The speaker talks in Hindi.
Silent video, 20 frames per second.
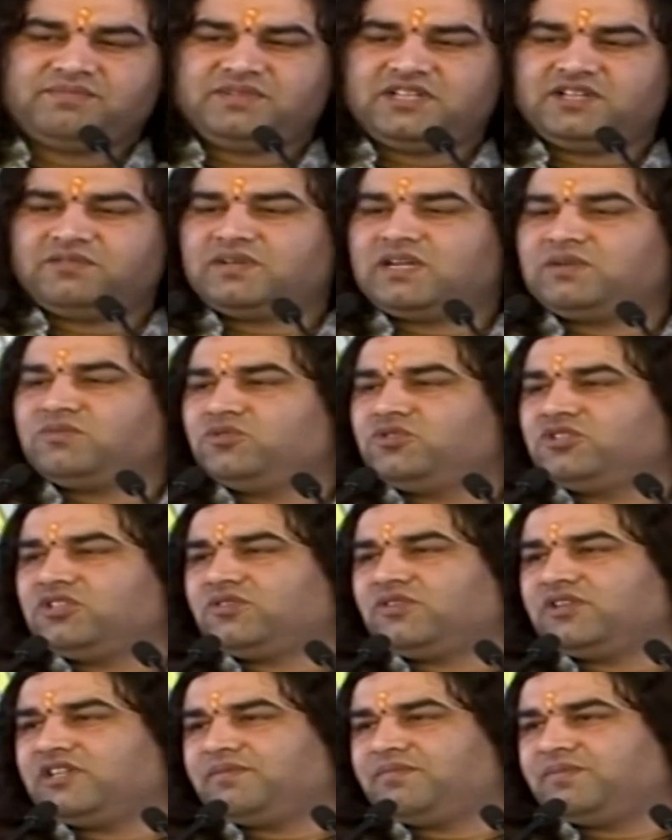मेरे
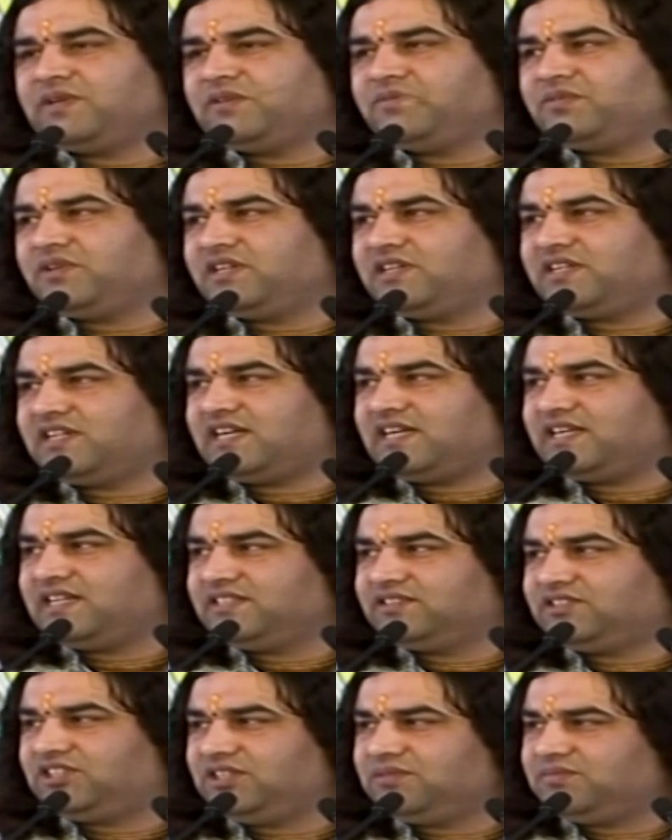बाबूजी को ये फेवरेट
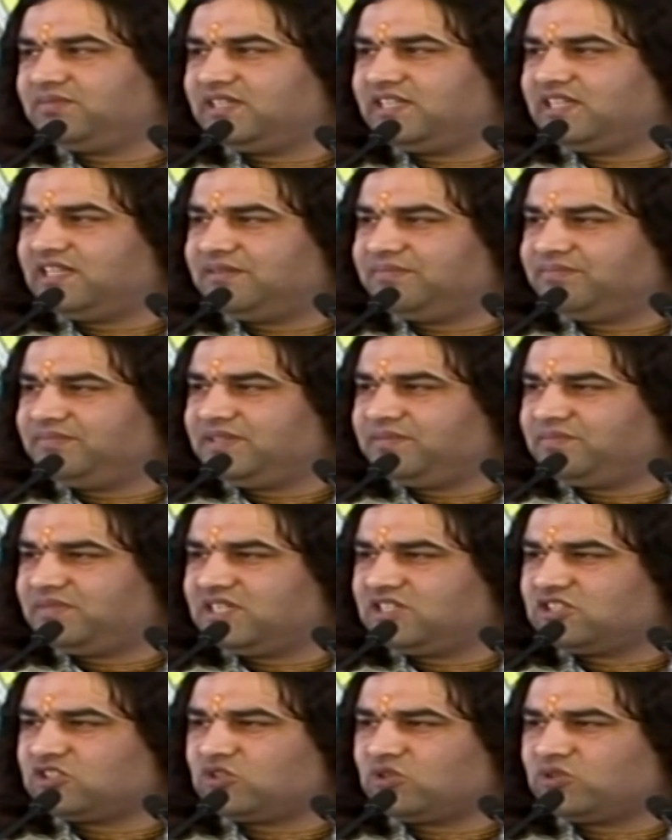गाड़ी थी बड़ी लंबी
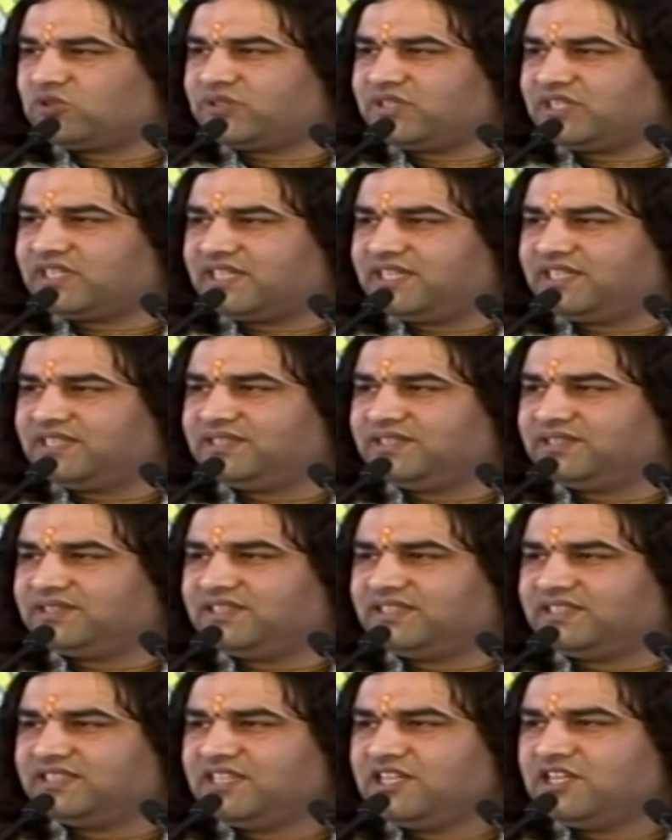बड़े शौक से खरीदी
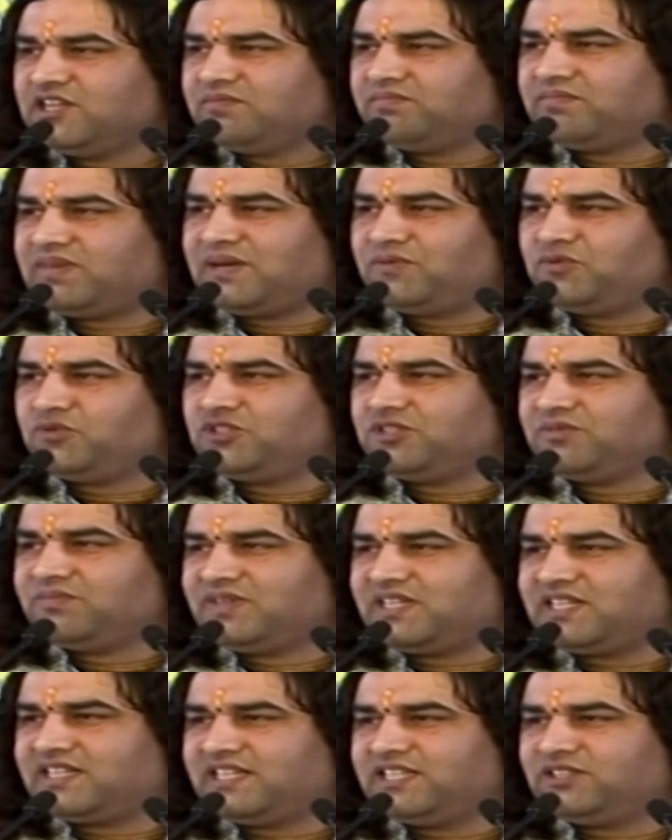थी बाबूजी
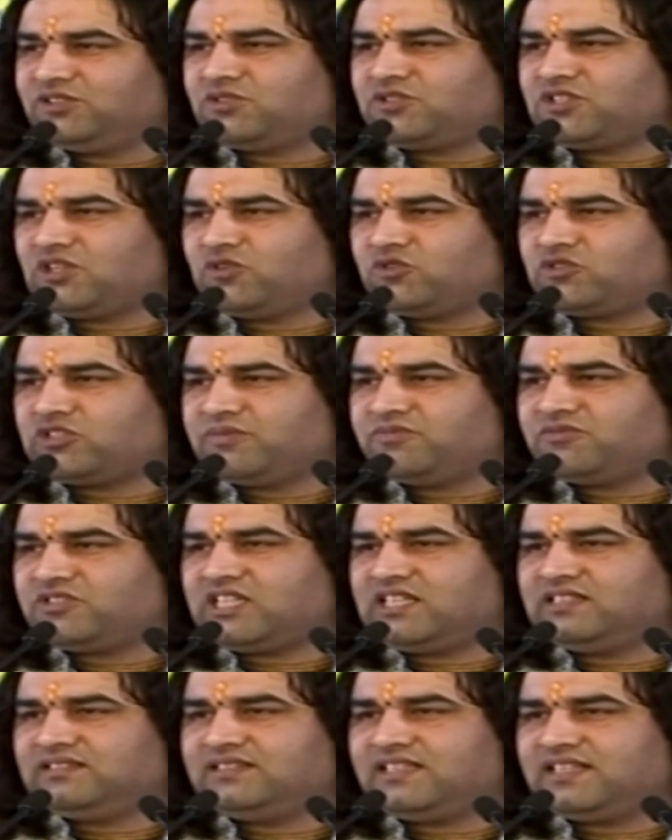मर गए तो चलो
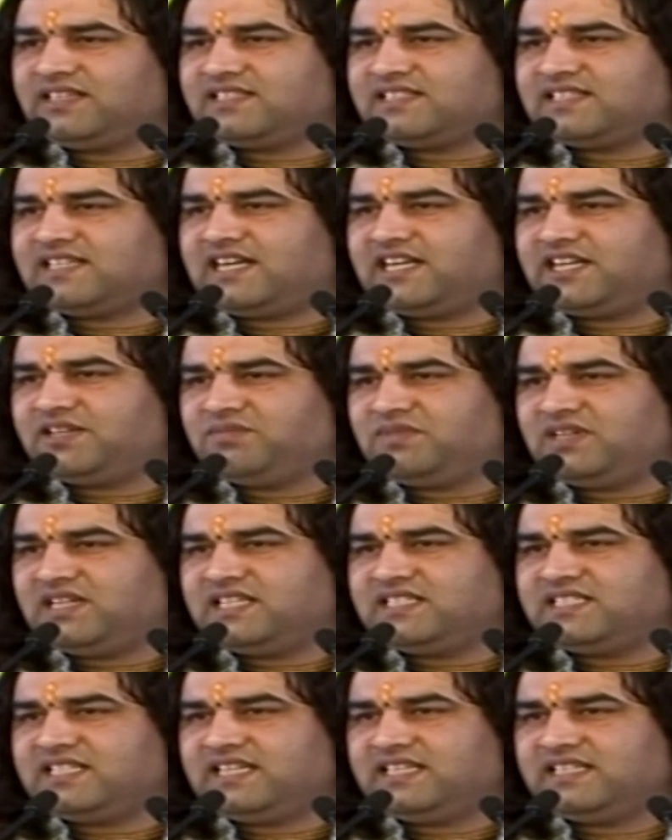शमशान तक इस गाड़ी में
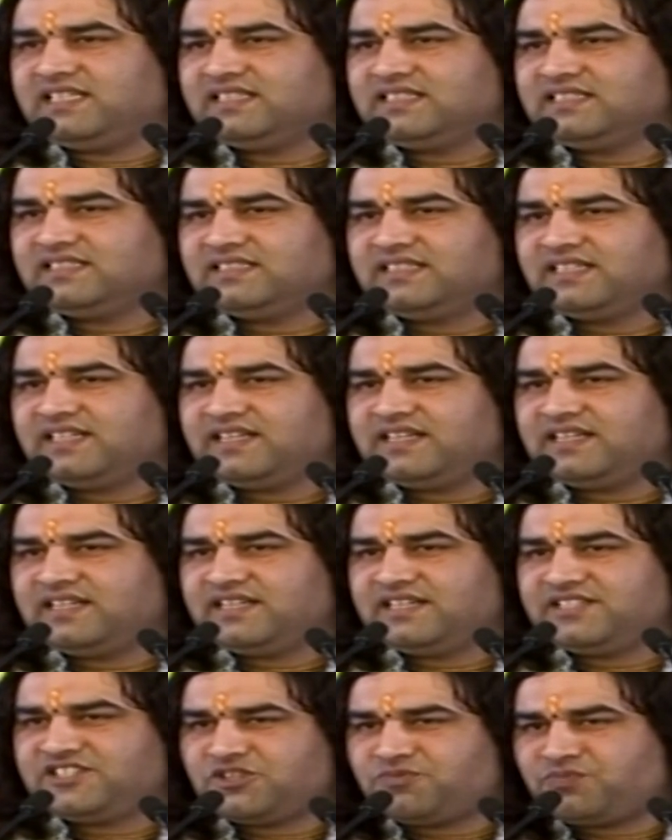ले जाएं
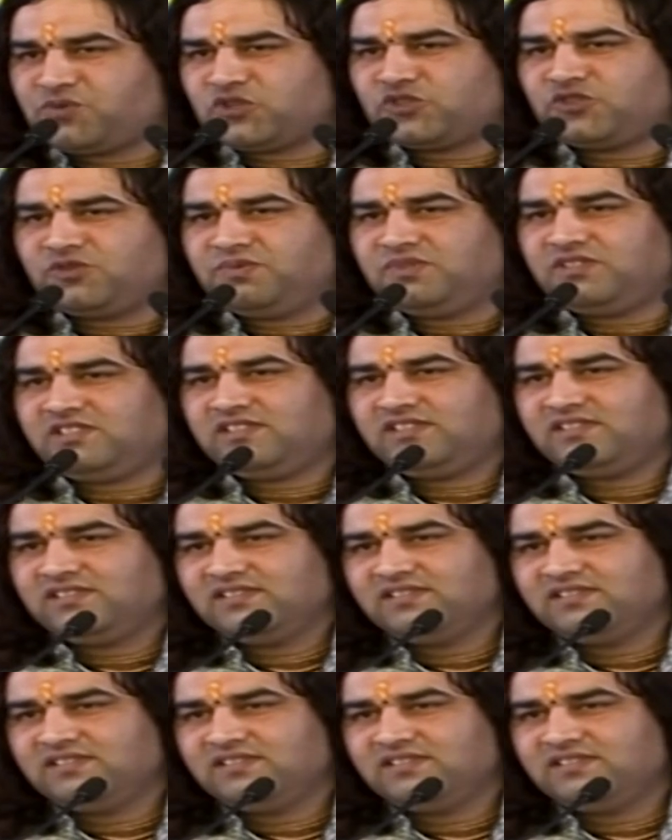इज इट पॉसिबल